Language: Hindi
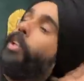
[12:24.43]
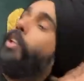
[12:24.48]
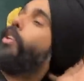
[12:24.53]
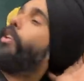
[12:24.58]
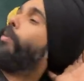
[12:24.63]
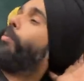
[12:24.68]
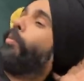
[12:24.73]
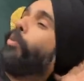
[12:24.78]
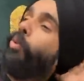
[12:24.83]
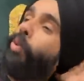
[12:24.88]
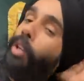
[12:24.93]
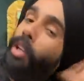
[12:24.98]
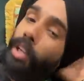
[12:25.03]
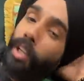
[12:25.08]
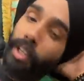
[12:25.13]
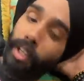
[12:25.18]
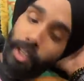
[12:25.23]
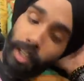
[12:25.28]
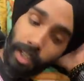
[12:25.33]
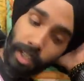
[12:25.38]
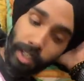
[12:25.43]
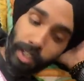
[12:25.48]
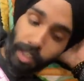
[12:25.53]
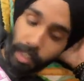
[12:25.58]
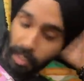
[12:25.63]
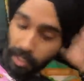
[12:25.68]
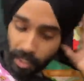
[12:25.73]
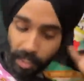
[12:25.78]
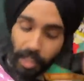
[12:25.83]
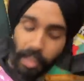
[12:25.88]
नहीं कब सो गया लेटे लेटे
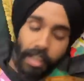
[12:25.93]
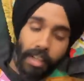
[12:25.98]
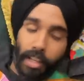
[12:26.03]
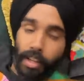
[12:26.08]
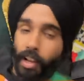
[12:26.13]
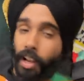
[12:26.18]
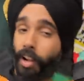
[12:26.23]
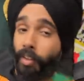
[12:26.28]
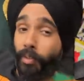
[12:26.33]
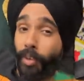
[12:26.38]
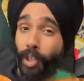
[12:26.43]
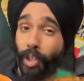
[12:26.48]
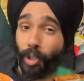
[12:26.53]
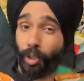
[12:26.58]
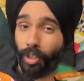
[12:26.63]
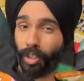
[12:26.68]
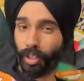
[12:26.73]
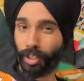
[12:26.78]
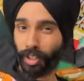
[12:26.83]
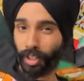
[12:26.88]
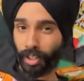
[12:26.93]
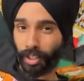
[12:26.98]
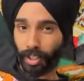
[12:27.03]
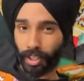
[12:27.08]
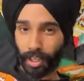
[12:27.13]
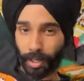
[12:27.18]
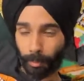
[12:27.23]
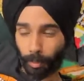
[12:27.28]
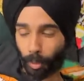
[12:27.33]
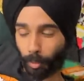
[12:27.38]
हाँ वीडियो एडिट करा था
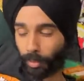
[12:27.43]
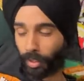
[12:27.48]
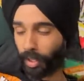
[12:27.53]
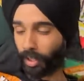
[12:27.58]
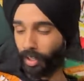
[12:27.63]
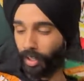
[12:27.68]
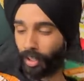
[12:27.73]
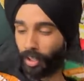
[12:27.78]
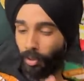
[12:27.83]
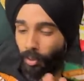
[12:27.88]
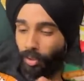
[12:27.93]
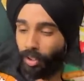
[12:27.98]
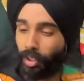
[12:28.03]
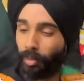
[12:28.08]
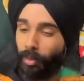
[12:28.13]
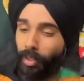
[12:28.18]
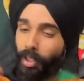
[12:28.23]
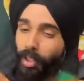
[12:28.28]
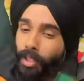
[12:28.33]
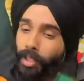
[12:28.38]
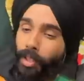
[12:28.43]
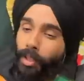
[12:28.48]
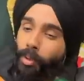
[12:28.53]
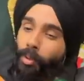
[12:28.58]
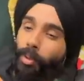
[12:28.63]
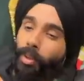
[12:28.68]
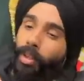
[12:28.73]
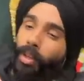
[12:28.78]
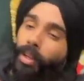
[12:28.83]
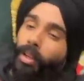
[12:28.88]
लैपटॉप यहाँ रखा उसके बाद ऐसा सो
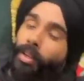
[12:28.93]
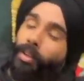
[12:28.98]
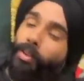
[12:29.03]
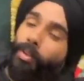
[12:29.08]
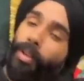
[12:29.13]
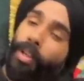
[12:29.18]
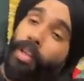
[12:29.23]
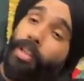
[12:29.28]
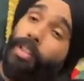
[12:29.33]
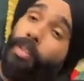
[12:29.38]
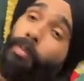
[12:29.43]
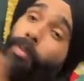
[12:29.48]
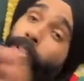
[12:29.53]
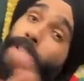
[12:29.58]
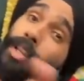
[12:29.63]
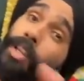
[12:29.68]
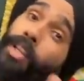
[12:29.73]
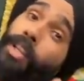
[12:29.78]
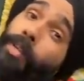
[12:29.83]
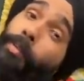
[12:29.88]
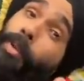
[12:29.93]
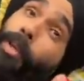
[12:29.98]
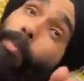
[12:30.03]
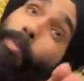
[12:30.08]
गया और आज हमें जाना था मैंने